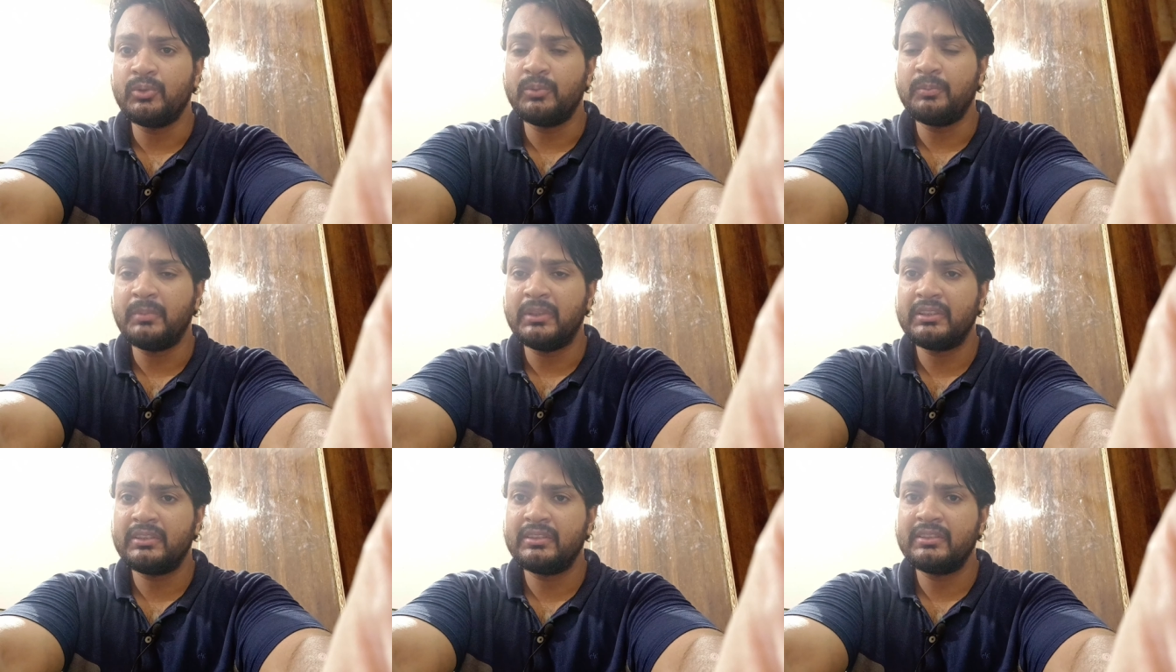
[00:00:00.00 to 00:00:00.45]

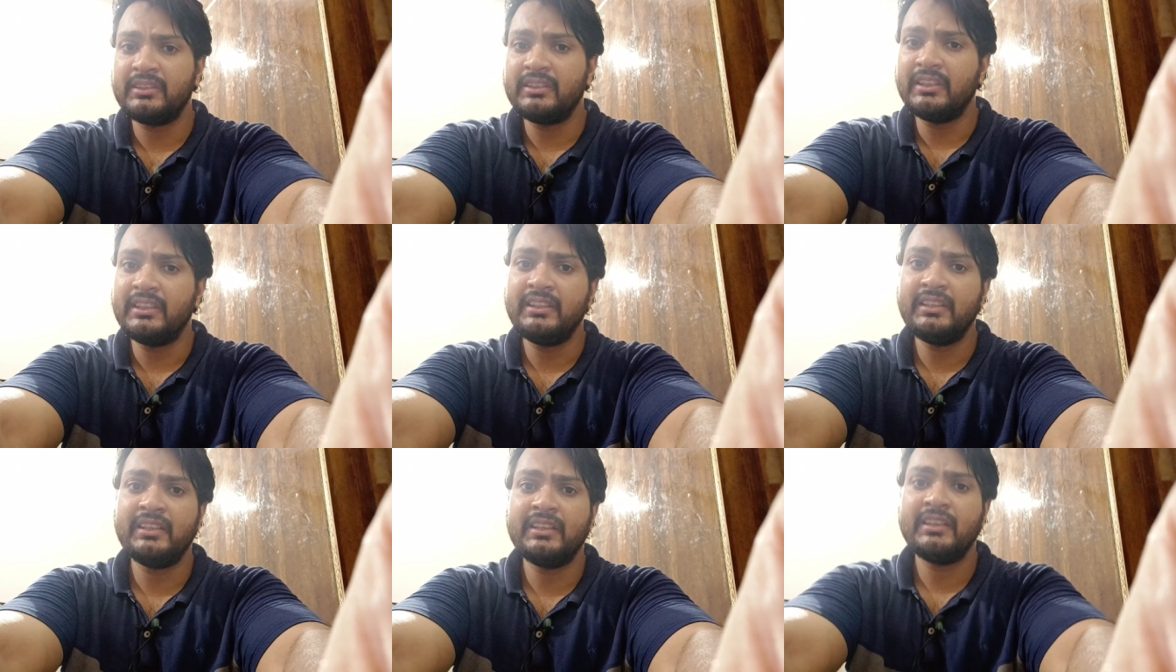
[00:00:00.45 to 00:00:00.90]
बस
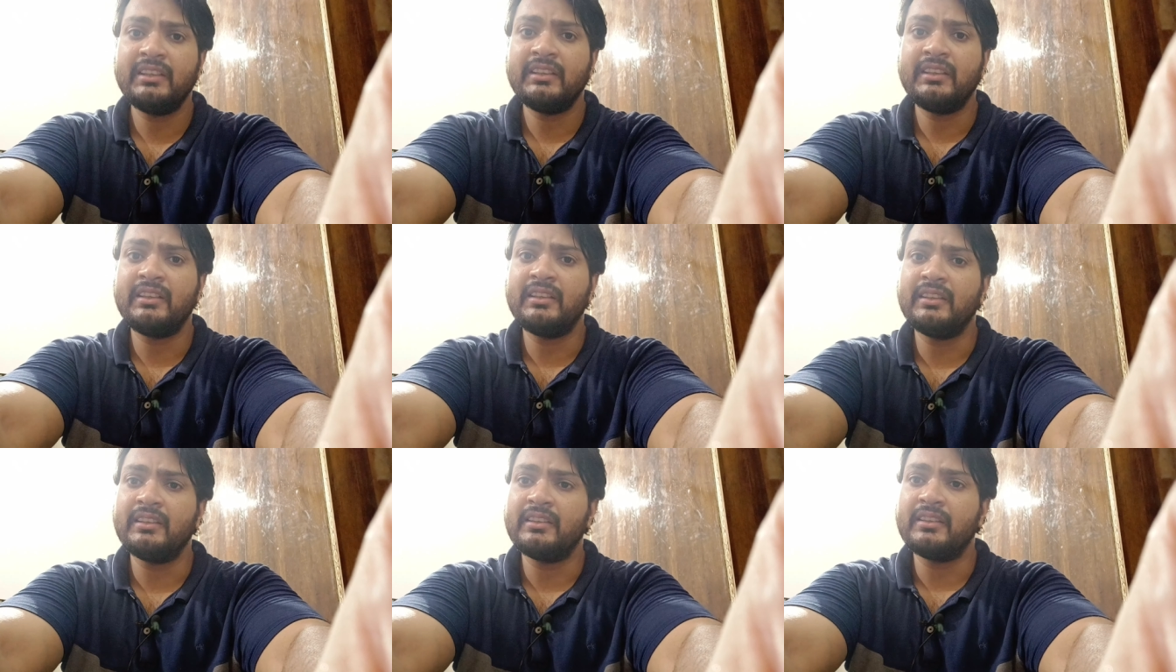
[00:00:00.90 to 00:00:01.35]
यही है
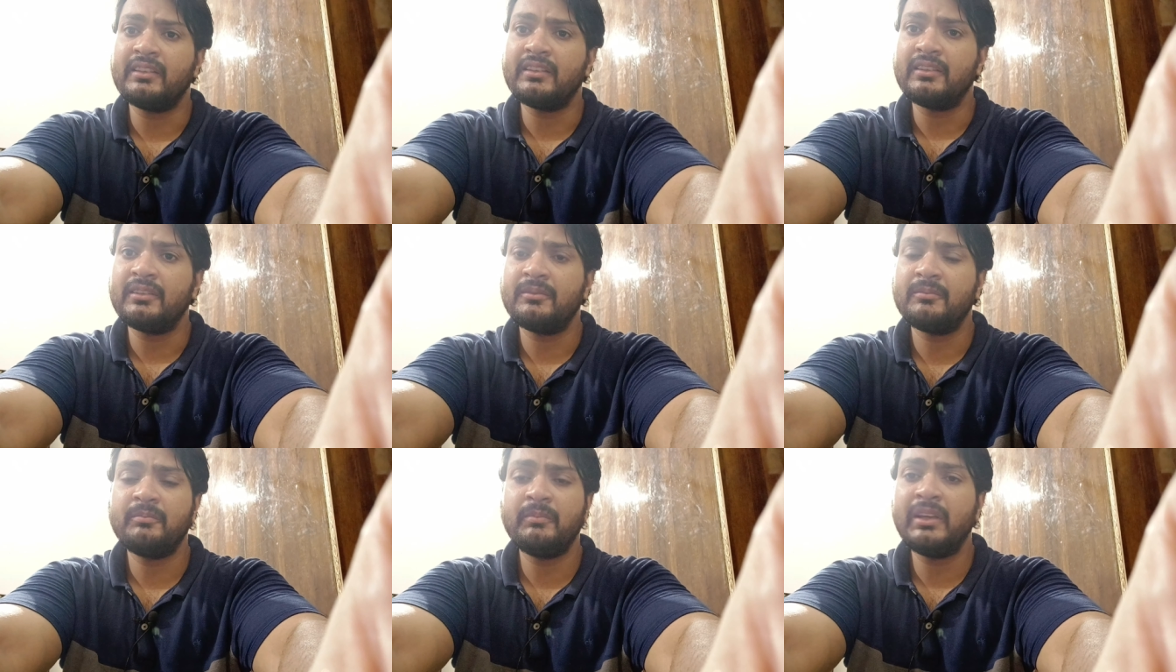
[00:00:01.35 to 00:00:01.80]
कि
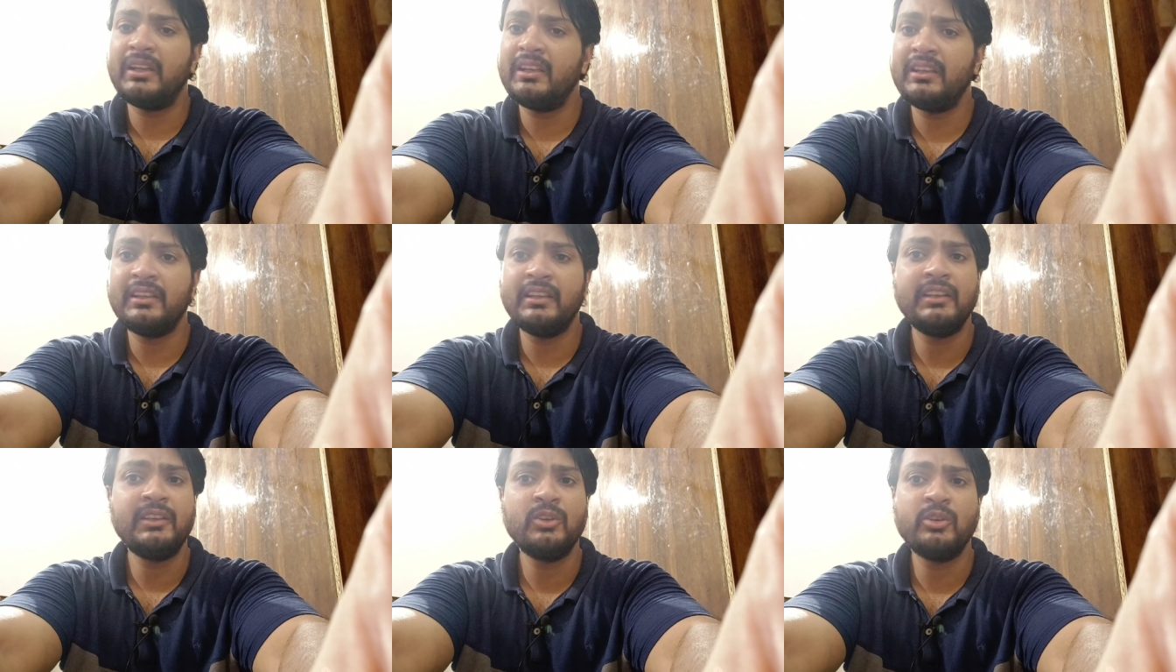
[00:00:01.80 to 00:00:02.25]
मैंने
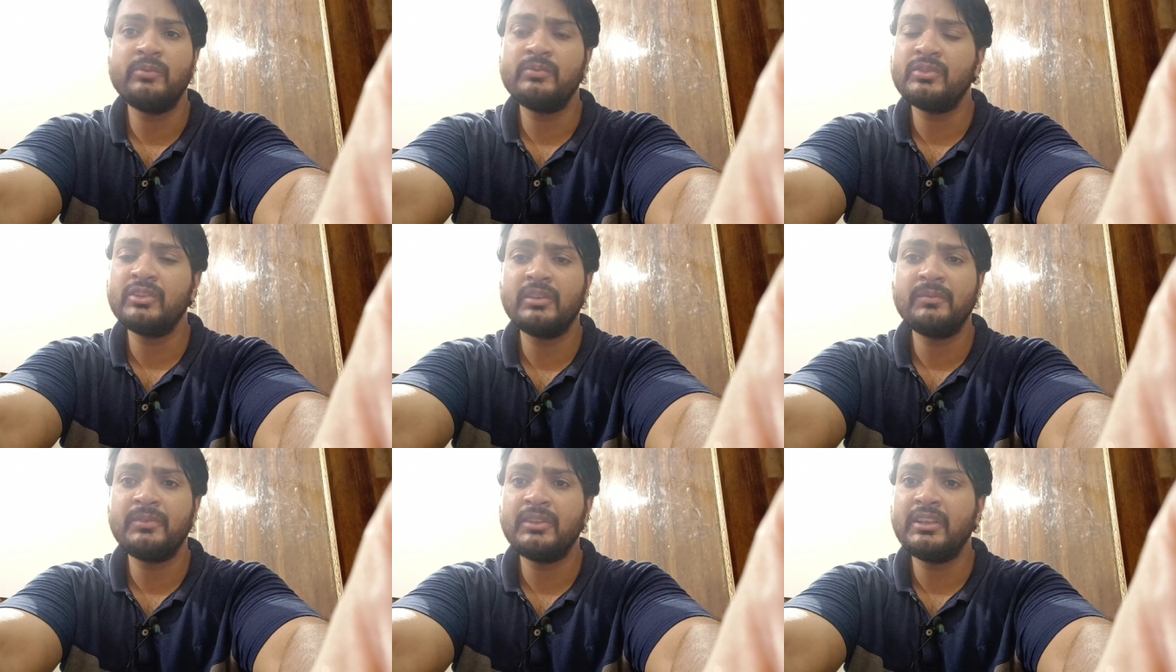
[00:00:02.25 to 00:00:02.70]
यही ऑब्ज़र्व